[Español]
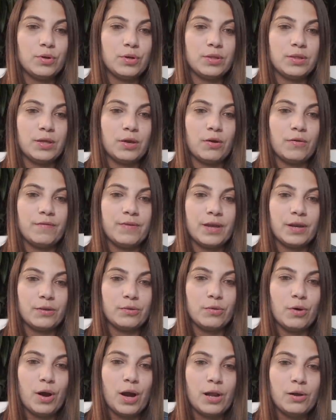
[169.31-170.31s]
Este
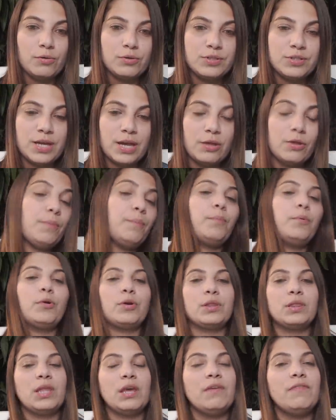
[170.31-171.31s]
gobierno ha luchado
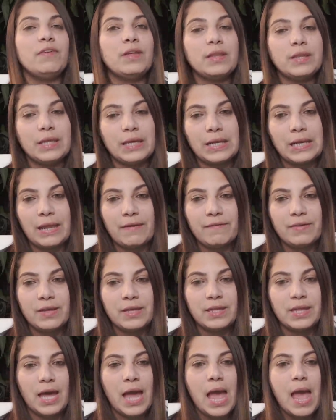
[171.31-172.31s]
por defender la
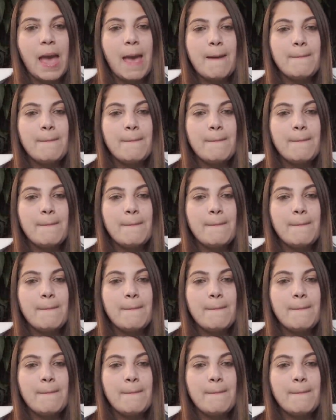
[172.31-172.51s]
vida,